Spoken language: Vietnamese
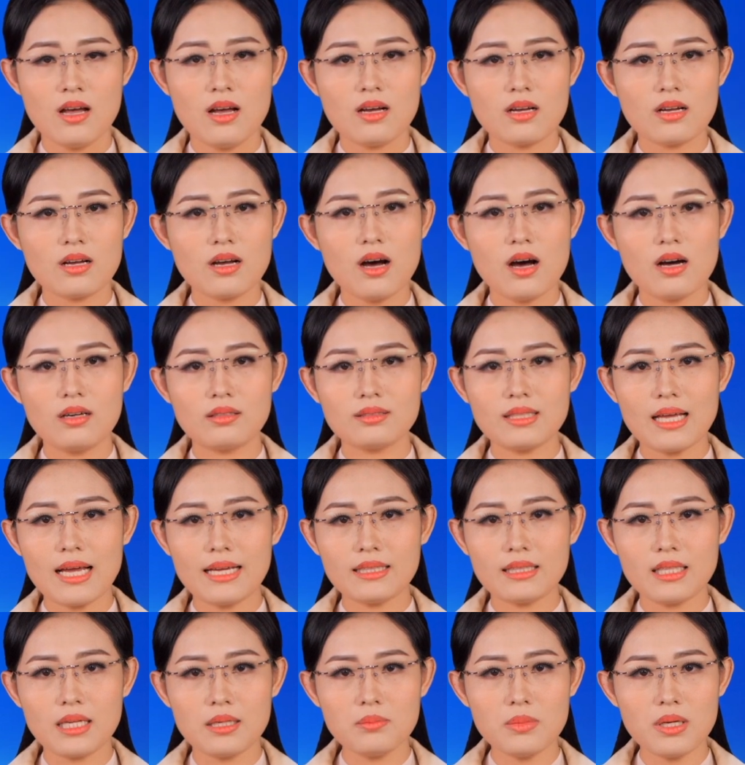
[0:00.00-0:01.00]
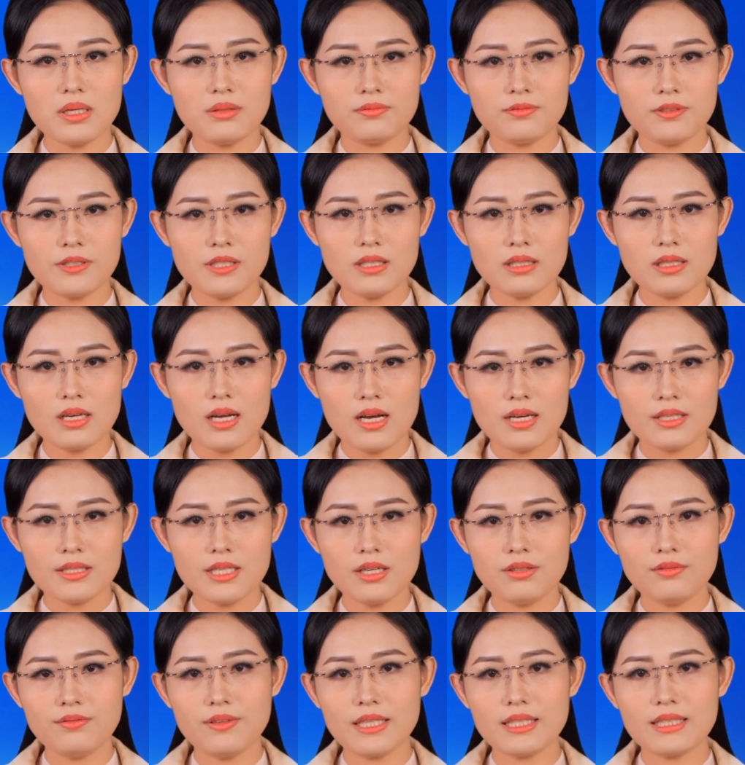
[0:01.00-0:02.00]
Còn tại tỉnh Bình Phước,
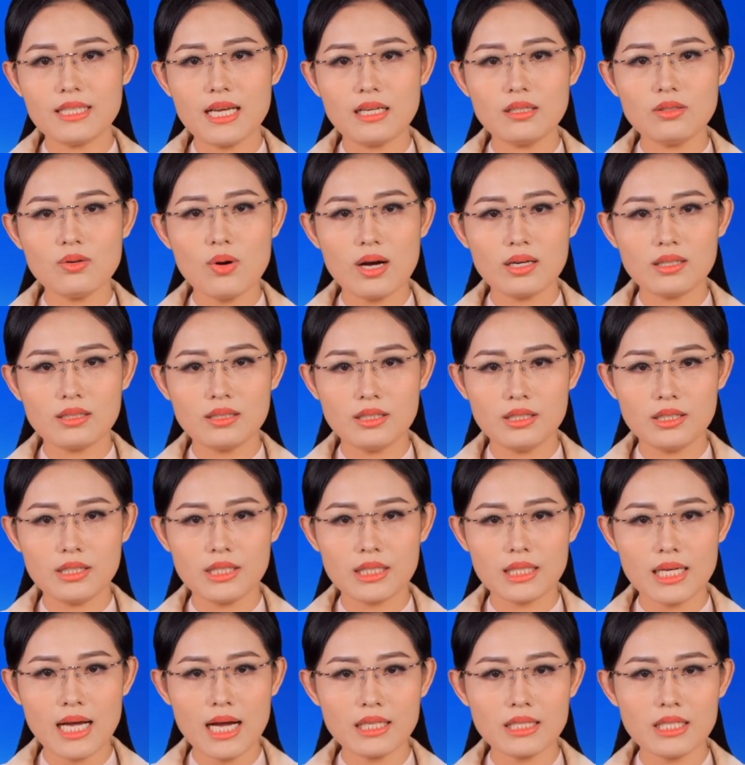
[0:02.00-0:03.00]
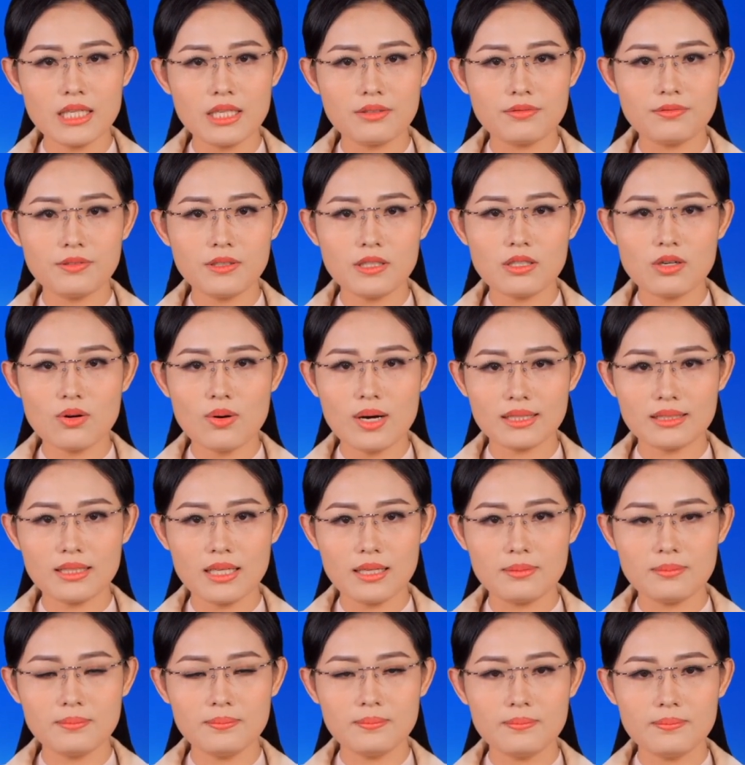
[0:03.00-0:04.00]
dừng việc dẫn đoàn người các địa phương qua
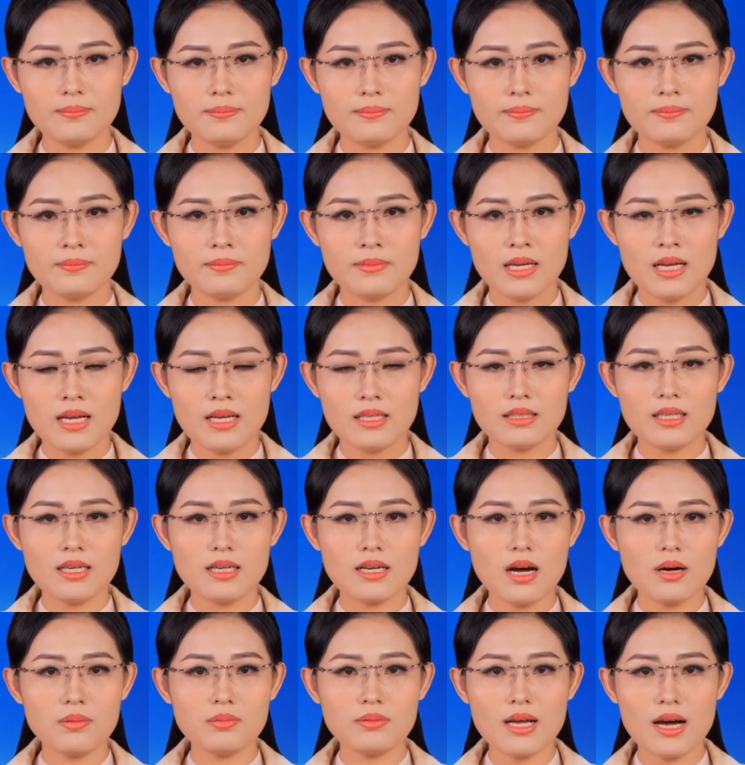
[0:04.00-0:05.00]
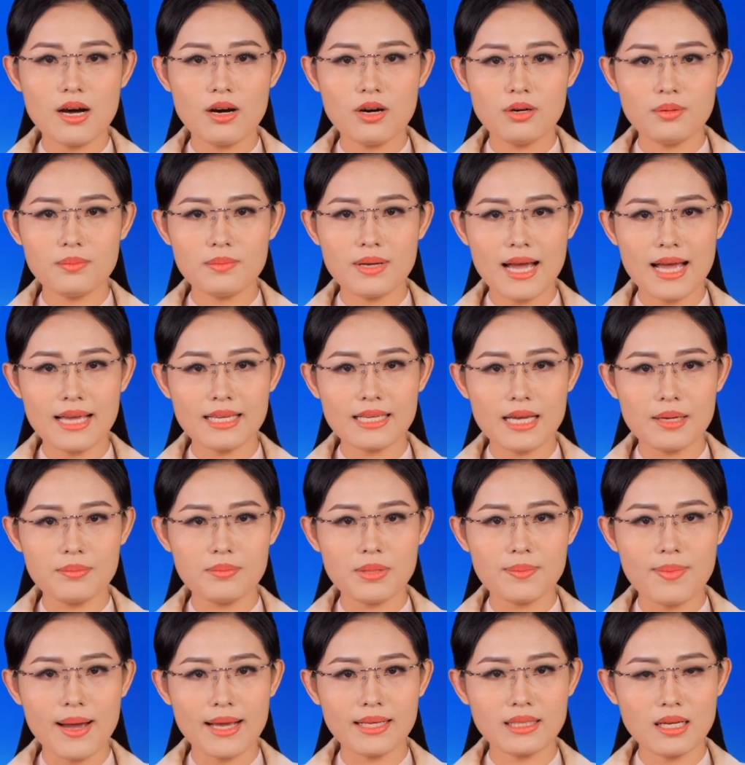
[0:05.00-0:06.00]
tỉnh. Từ không giờ hôm nay ngày
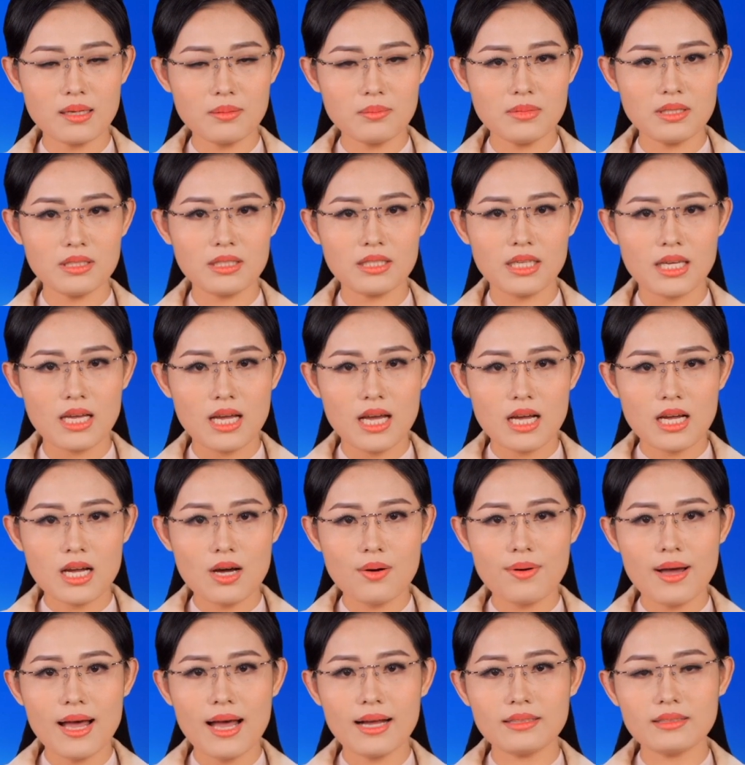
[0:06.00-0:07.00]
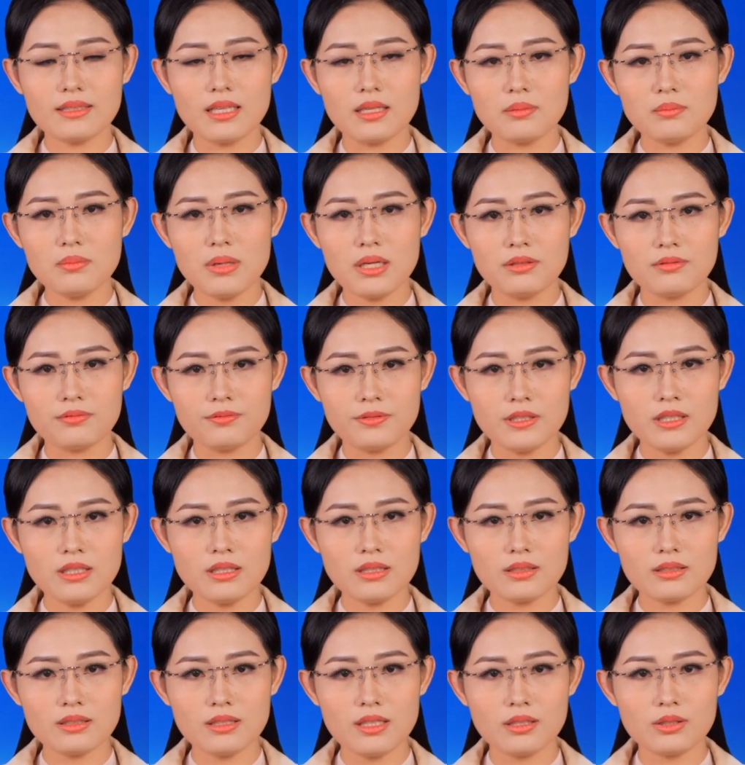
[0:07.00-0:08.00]
mười bảy tháng mười, Công an tỉnh Bình
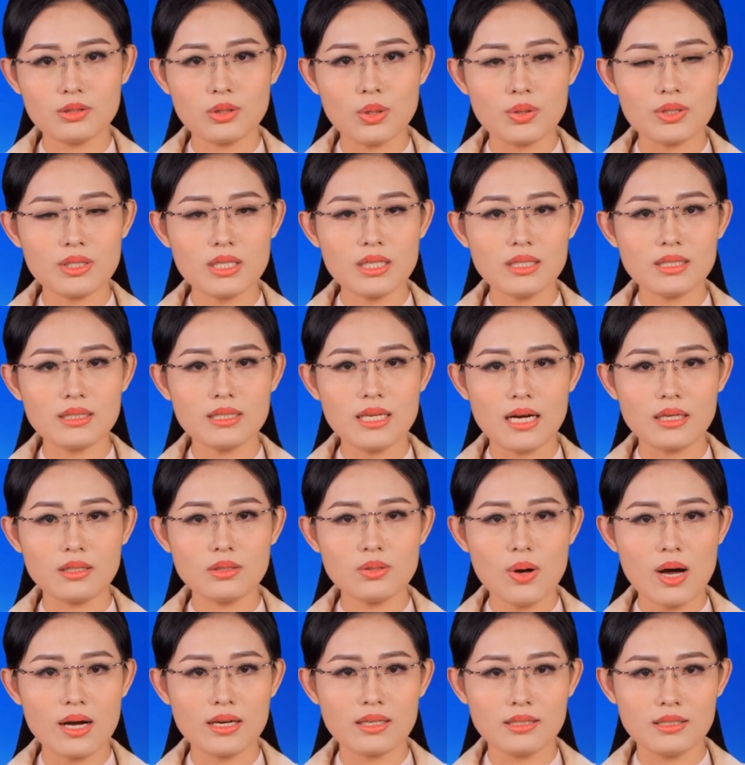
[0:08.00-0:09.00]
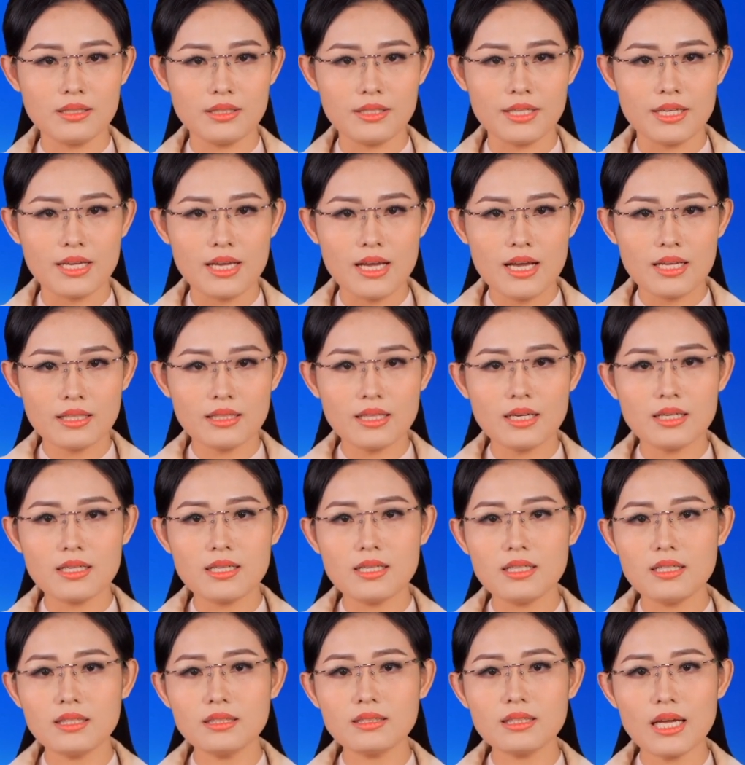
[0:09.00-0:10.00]
Phước dừng tổ chức dẫn đoàn người từ
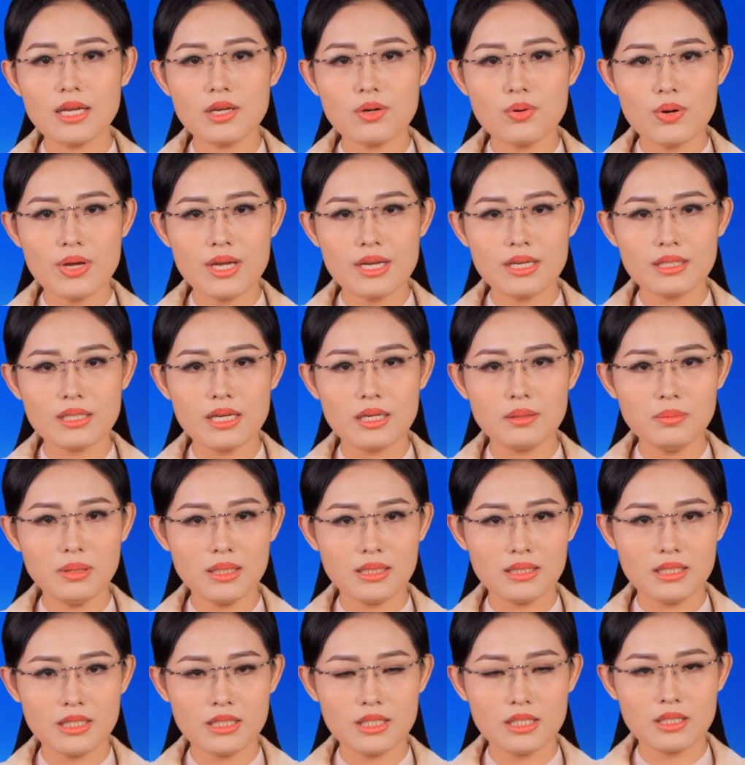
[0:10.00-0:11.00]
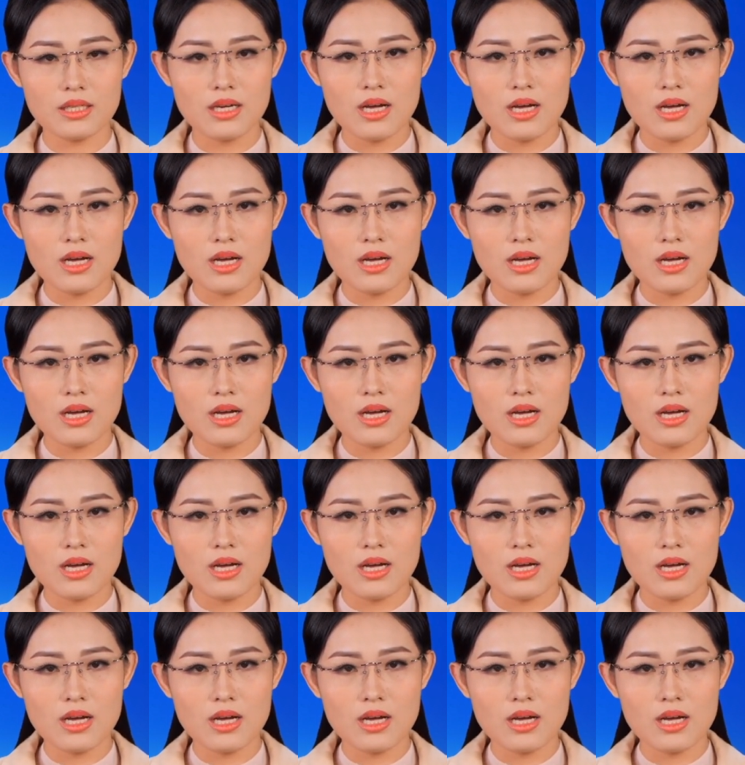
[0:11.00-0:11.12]
hướng Tây Nguyên đến Bình Dương